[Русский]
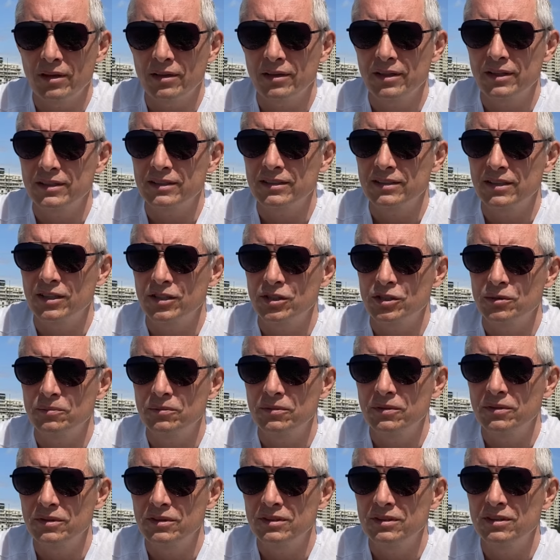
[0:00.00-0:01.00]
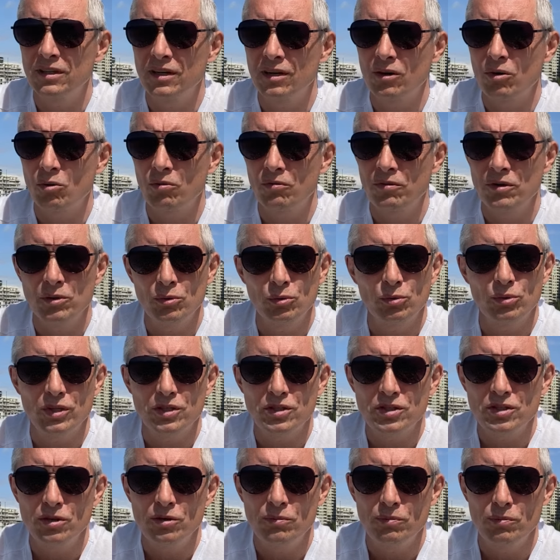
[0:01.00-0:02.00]
так скажем, здоровый, ну
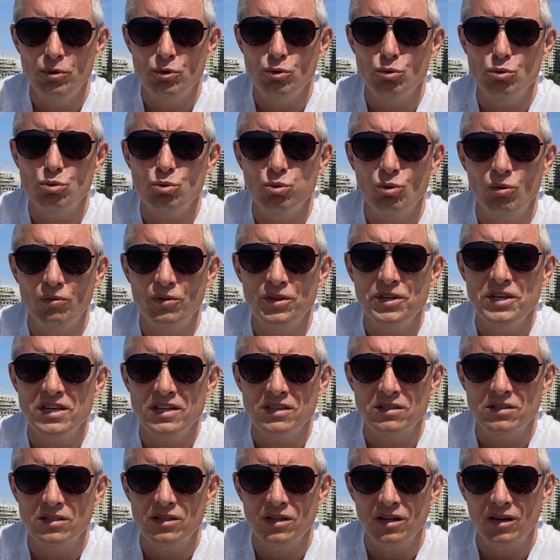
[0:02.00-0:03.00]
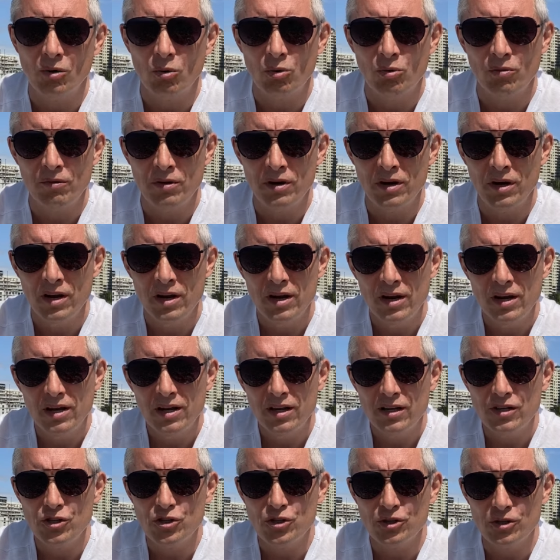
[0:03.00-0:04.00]
точнее, безусловно, нездоровый
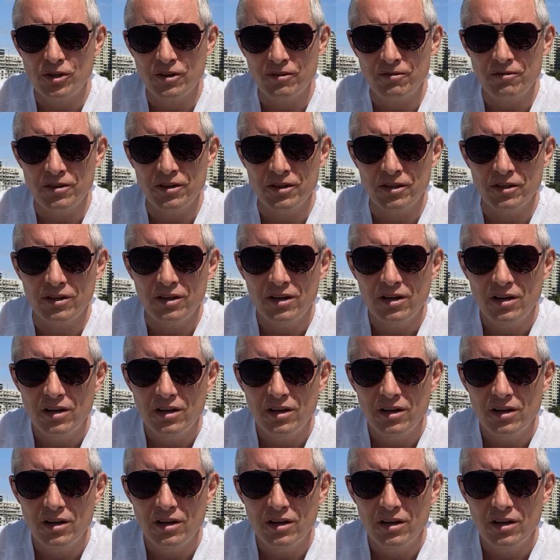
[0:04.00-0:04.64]
человек,